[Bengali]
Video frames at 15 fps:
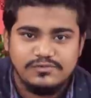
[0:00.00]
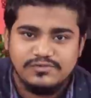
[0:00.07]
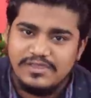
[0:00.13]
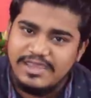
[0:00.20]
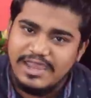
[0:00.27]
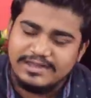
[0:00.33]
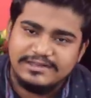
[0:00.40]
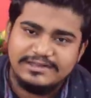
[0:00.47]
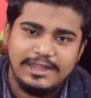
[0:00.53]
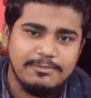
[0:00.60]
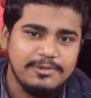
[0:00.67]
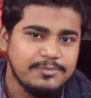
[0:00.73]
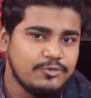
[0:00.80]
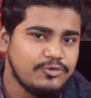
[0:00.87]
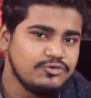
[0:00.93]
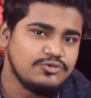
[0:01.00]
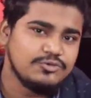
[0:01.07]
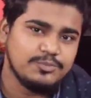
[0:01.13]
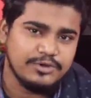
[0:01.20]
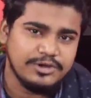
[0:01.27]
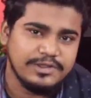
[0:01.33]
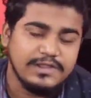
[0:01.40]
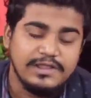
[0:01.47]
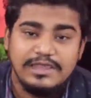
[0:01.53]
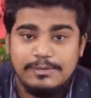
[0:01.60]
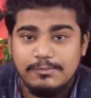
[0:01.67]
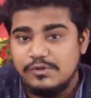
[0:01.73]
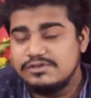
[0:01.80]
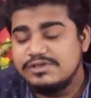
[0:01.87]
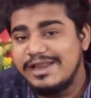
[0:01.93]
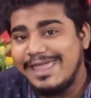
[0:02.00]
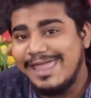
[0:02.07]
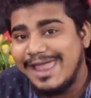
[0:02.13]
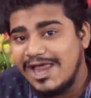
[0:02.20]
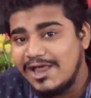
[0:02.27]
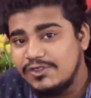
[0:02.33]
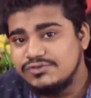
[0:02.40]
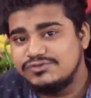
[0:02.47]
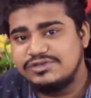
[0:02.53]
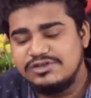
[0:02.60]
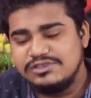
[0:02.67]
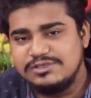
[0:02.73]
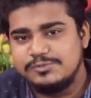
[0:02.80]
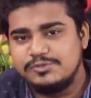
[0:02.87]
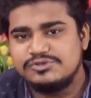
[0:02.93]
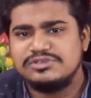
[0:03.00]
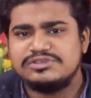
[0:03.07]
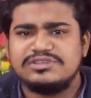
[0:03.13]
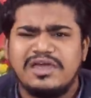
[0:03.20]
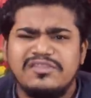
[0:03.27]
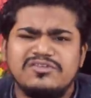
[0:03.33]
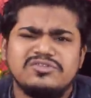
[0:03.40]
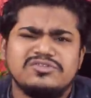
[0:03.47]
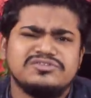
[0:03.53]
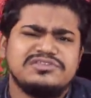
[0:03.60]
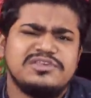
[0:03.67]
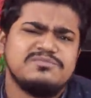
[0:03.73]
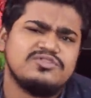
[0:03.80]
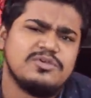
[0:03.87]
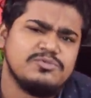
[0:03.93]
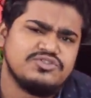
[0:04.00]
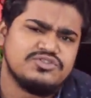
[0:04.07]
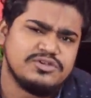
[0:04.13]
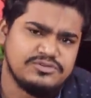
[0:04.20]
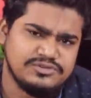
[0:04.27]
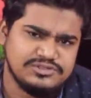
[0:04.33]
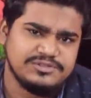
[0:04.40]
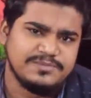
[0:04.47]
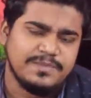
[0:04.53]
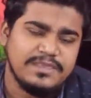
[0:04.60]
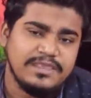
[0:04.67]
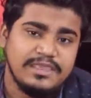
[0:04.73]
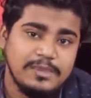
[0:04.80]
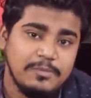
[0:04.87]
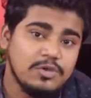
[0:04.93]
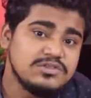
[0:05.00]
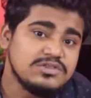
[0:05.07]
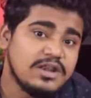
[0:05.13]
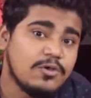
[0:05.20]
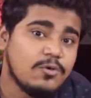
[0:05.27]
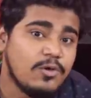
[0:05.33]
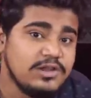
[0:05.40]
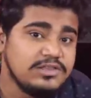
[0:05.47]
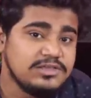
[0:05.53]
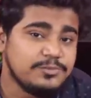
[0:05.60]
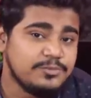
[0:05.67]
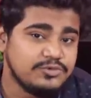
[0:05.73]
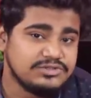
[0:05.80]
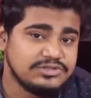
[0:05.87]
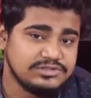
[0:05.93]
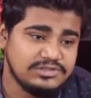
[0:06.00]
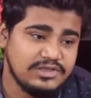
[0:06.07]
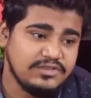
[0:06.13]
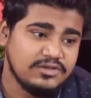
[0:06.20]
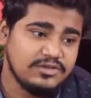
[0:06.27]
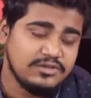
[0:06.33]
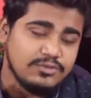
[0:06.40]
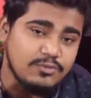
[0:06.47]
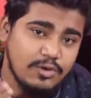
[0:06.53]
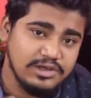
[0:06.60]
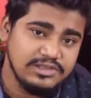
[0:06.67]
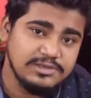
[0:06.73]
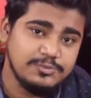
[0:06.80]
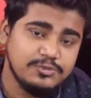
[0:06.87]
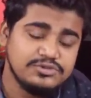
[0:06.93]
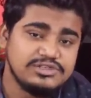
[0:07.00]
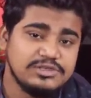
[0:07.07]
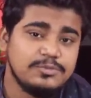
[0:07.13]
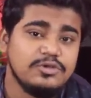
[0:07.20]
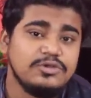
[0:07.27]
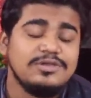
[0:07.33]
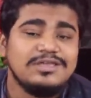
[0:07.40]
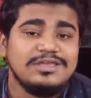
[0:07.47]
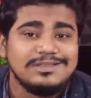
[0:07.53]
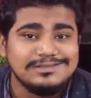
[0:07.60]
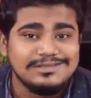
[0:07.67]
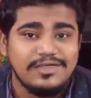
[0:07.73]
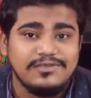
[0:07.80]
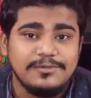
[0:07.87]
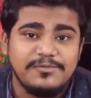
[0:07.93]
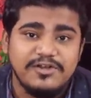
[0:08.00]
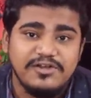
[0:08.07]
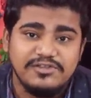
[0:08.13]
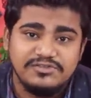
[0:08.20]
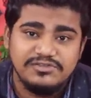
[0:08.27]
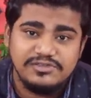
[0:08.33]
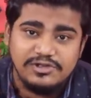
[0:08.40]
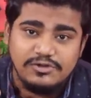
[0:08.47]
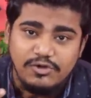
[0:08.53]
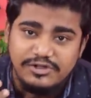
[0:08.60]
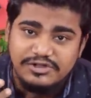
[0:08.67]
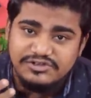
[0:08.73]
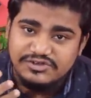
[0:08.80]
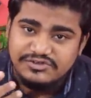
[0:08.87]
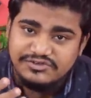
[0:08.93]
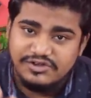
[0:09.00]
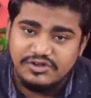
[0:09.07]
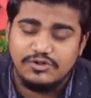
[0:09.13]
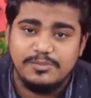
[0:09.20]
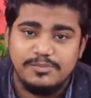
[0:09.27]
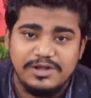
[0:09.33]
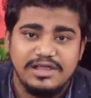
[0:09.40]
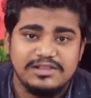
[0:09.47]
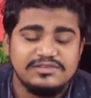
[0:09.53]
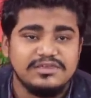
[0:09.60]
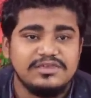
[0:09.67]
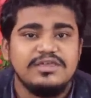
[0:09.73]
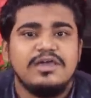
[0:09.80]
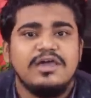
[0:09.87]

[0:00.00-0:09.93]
সেই একটা ট্যাবের প্রয়োজন পড়ে এবং যারা একাদশ শ্রেণীতে পড়ছে তাদেরও তো সেম সমস্যা হচ্ছে এবং যারা কলেজে পড়ছে যাদের কলেজে পড়ছে এবং যাদের ফাইন্যান্সিয়াল কন্ডিশন সেরকম না যে